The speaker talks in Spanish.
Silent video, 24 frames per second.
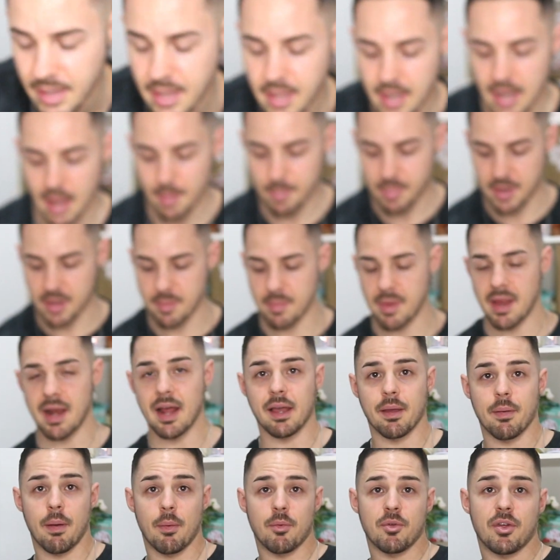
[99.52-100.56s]
Y la primera
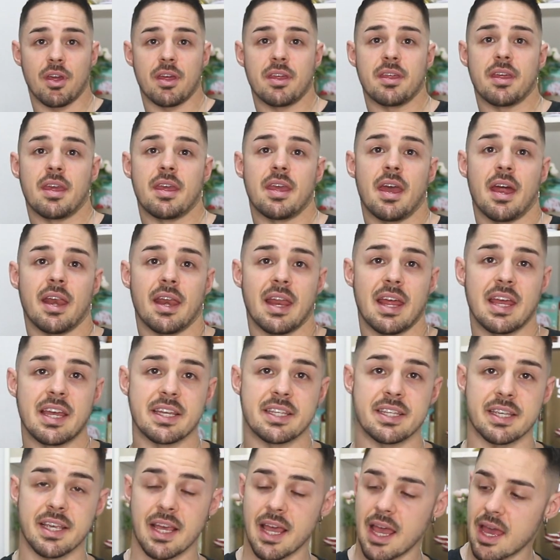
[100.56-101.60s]
que vamos a enseñar
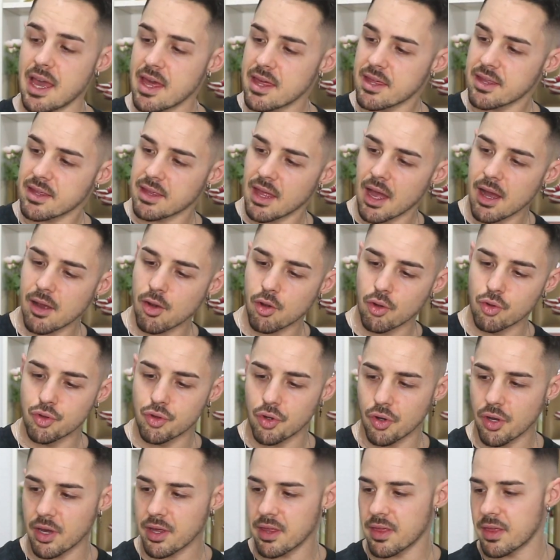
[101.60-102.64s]
es esta con
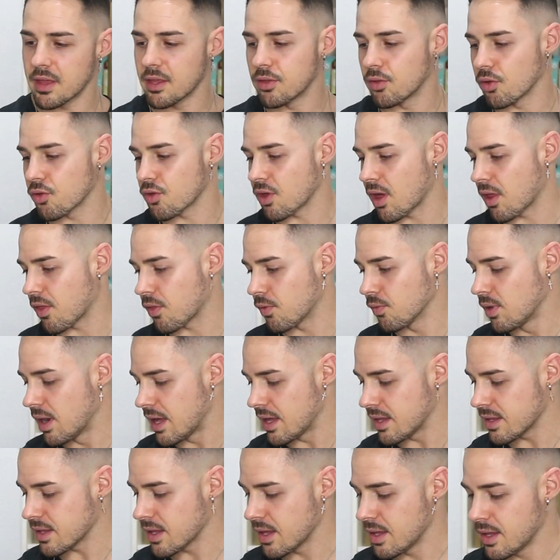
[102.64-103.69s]
toquecitos
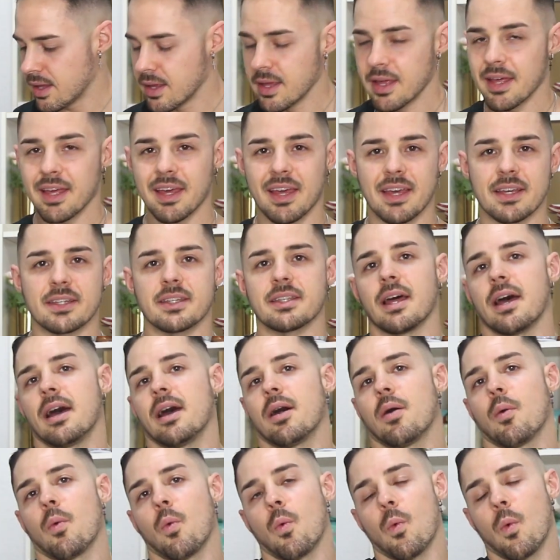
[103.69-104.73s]
azules que
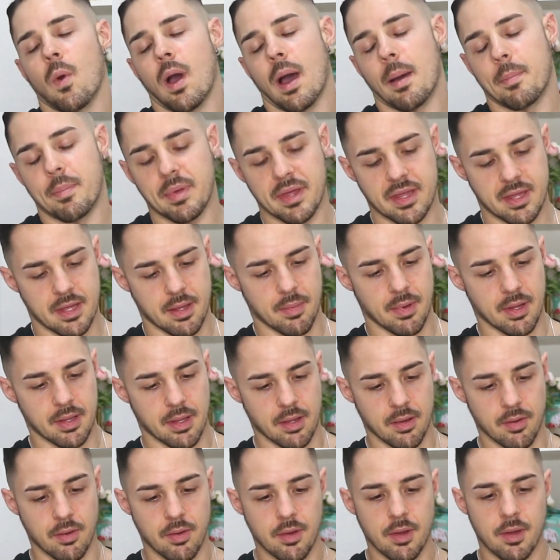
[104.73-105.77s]
está guapísima,
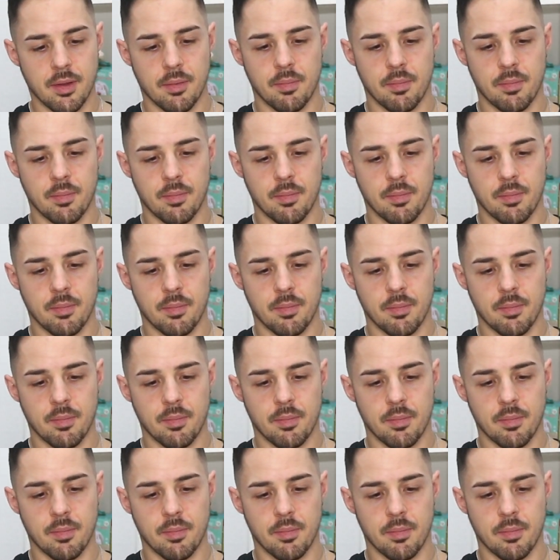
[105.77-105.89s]
tío.